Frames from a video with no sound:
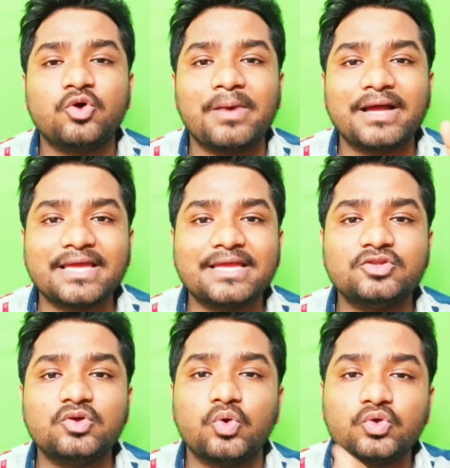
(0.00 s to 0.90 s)
তোমাকে
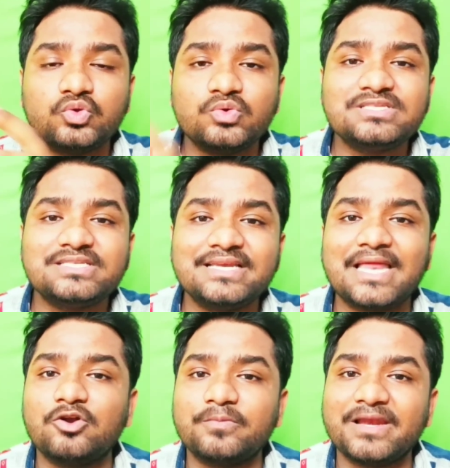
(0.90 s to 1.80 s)
কিন্তু নতুন সিট
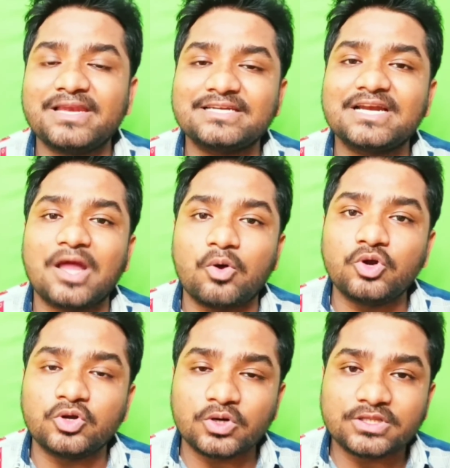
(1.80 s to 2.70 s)
অ্যালটমেন্ট লেটার
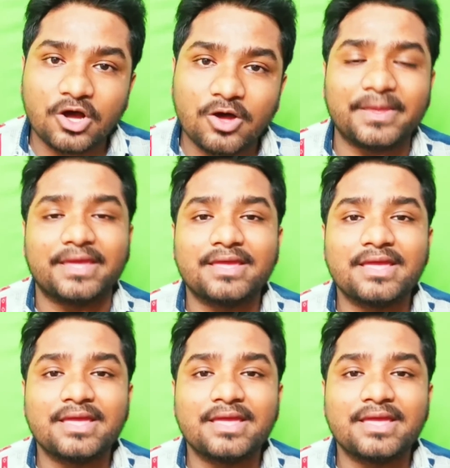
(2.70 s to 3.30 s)
ডাউনলোড করতে হবে